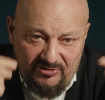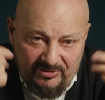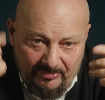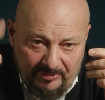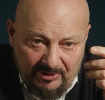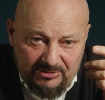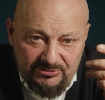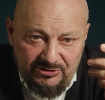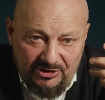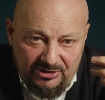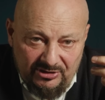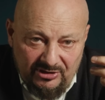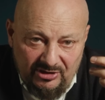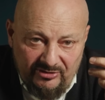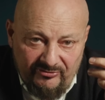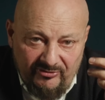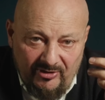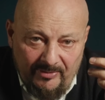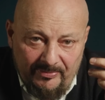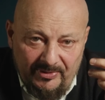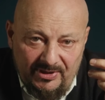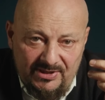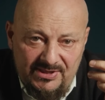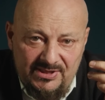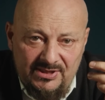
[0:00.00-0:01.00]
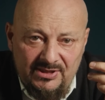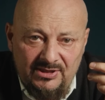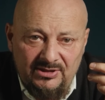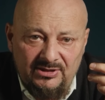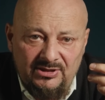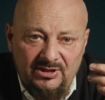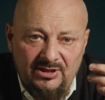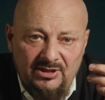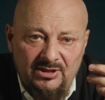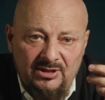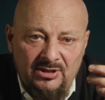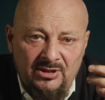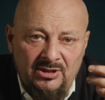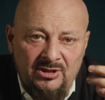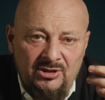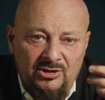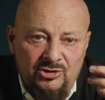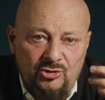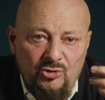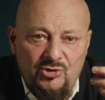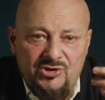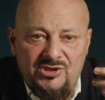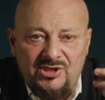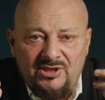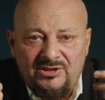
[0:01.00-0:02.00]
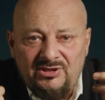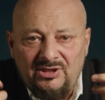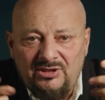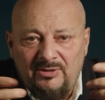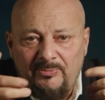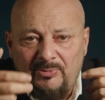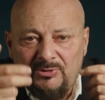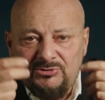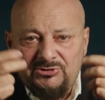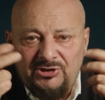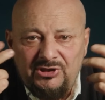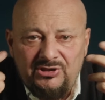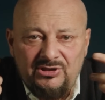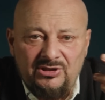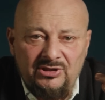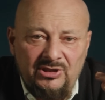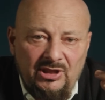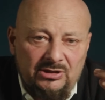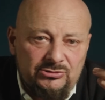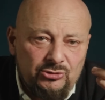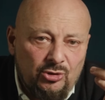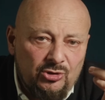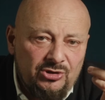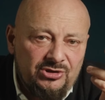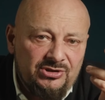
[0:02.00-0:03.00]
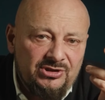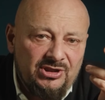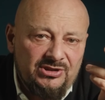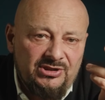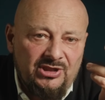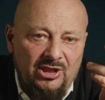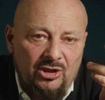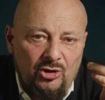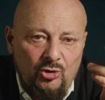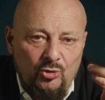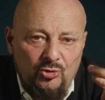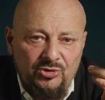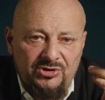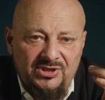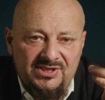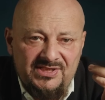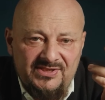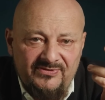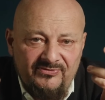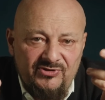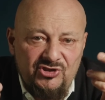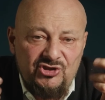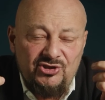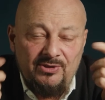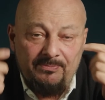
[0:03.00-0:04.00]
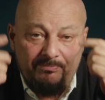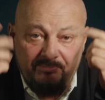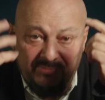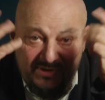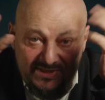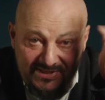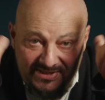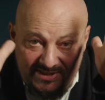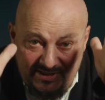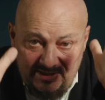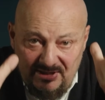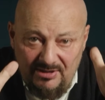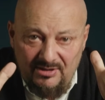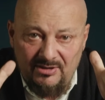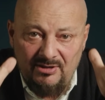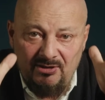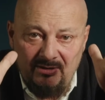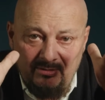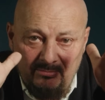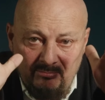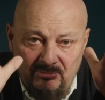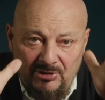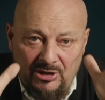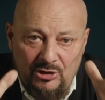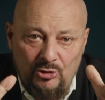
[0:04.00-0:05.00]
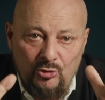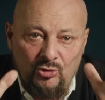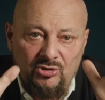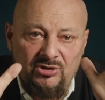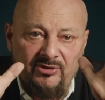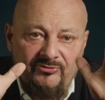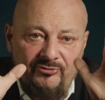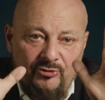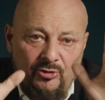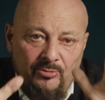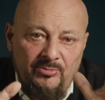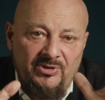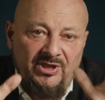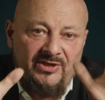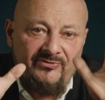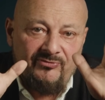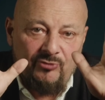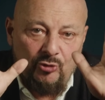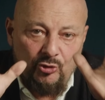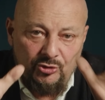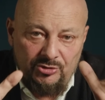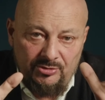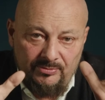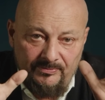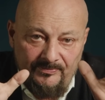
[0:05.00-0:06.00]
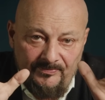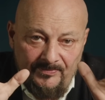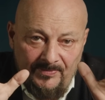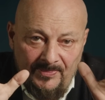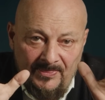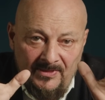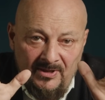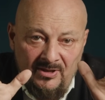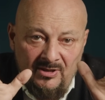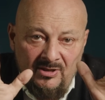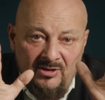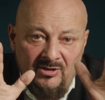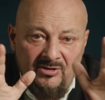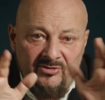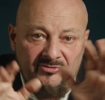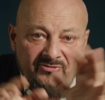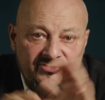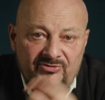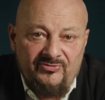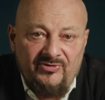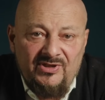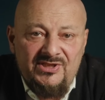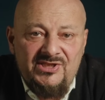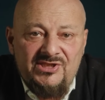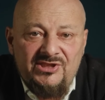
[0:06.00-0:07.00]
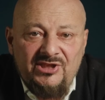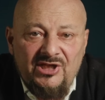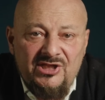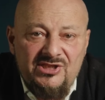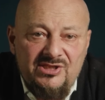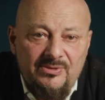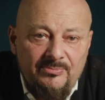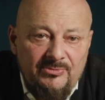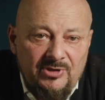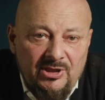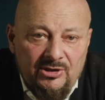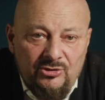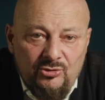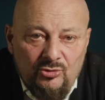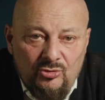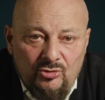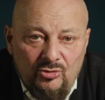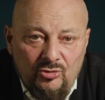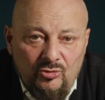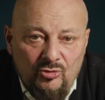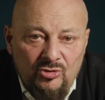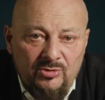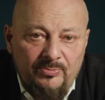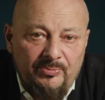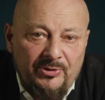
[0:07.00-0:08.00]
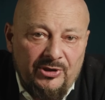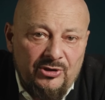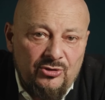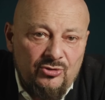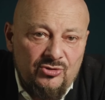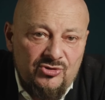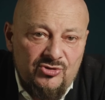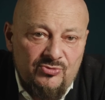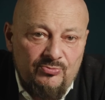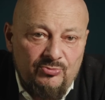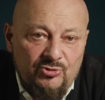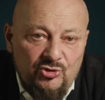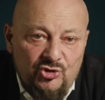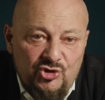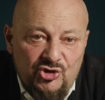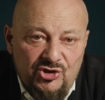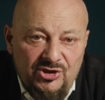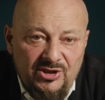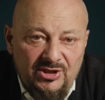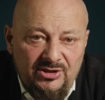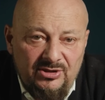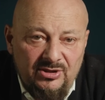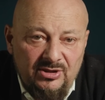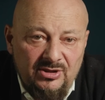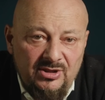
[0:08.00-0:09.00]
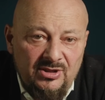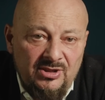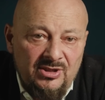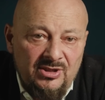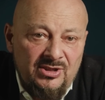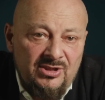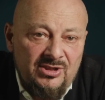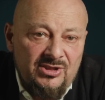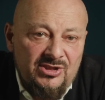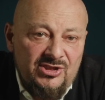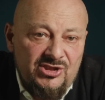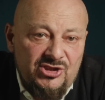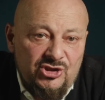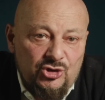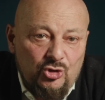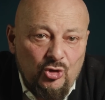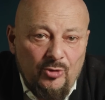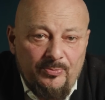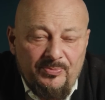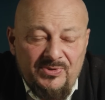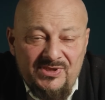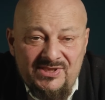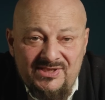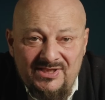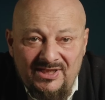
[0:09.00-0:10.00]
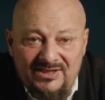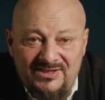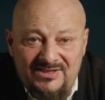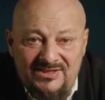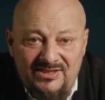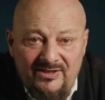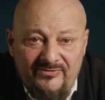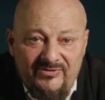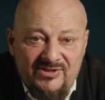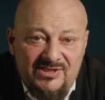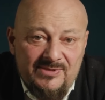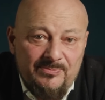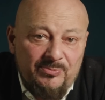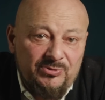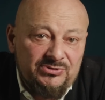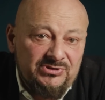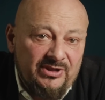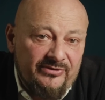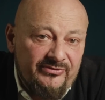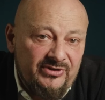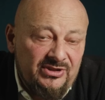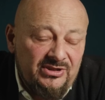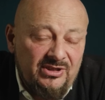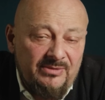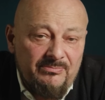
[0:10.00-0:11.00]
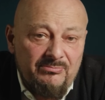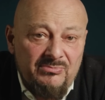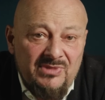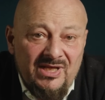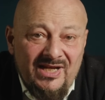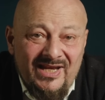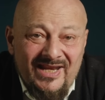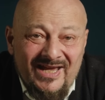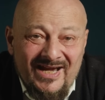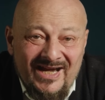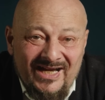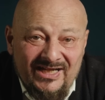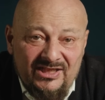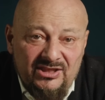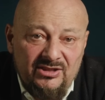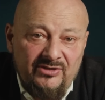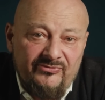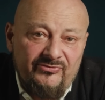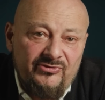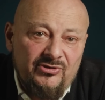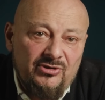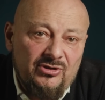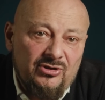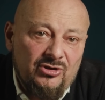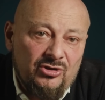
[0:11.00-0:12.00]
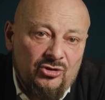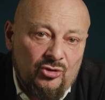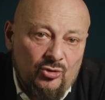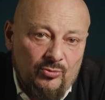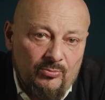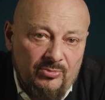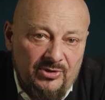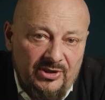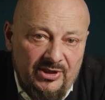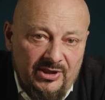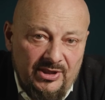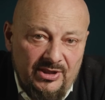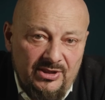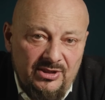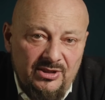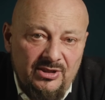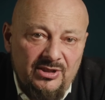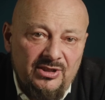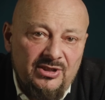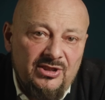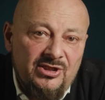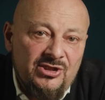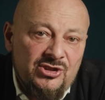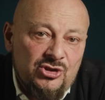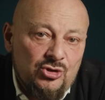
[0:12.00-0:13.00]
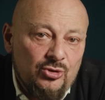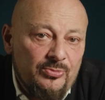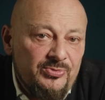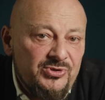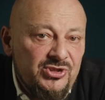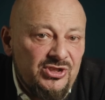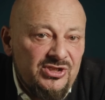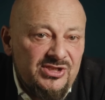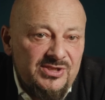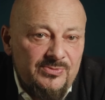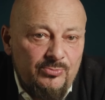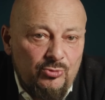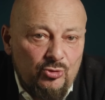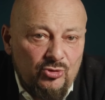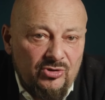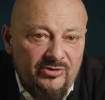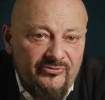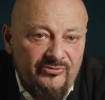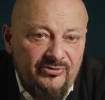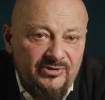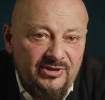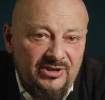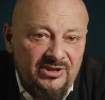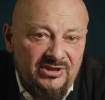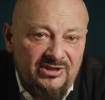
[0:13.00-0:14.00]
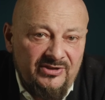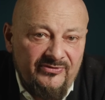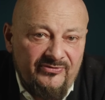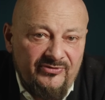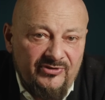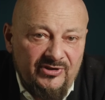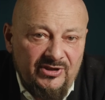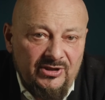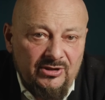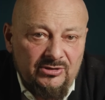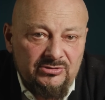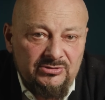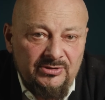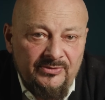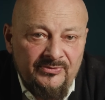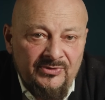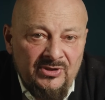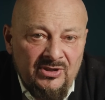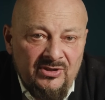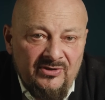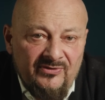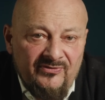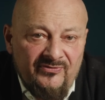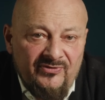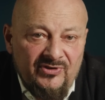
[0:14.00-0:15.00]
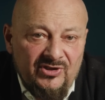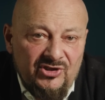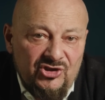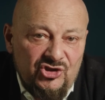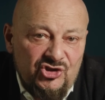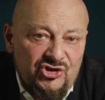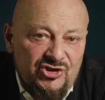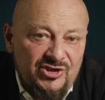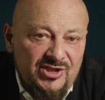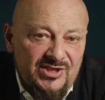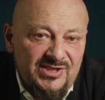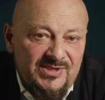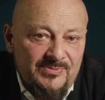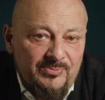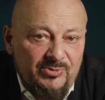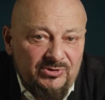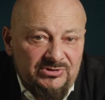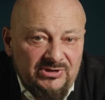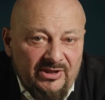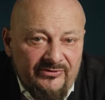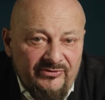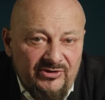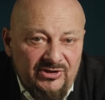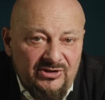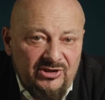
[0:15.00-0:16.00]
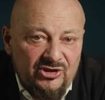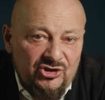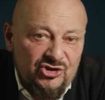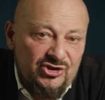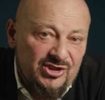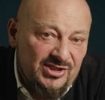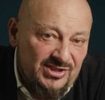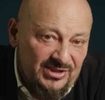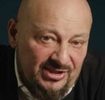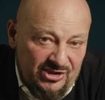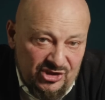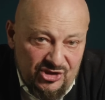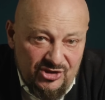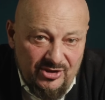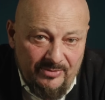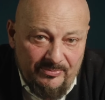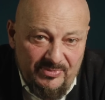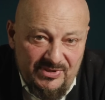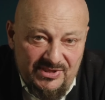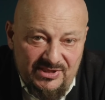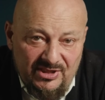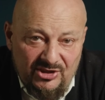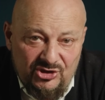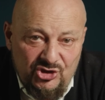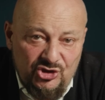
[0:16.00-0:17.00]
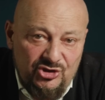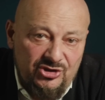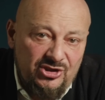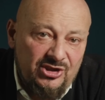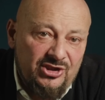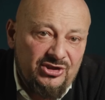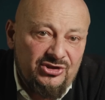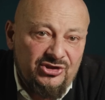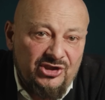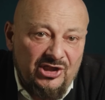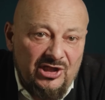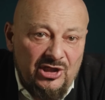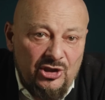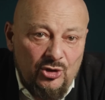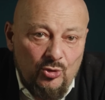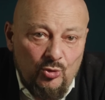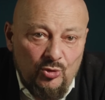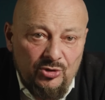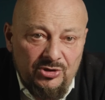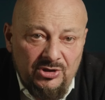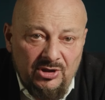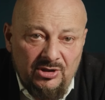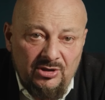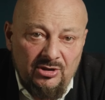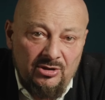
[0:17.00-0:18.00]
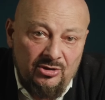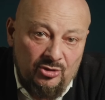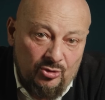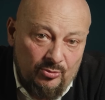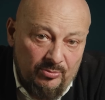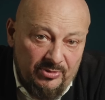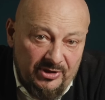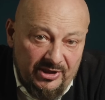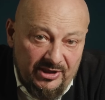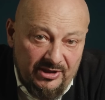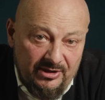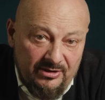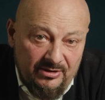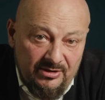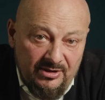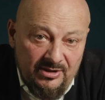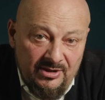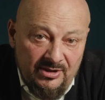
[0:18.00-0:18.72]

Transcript: дополнительный 2%, то есть это дополнительный налог на доходы свыше 5 миллионов рублей в год. В 2023 году он принес в бюджет 159,5 миллиардов рублей – из общих сборов НДФЛ в 6,5, 6 точнее 54 триллиона рублей.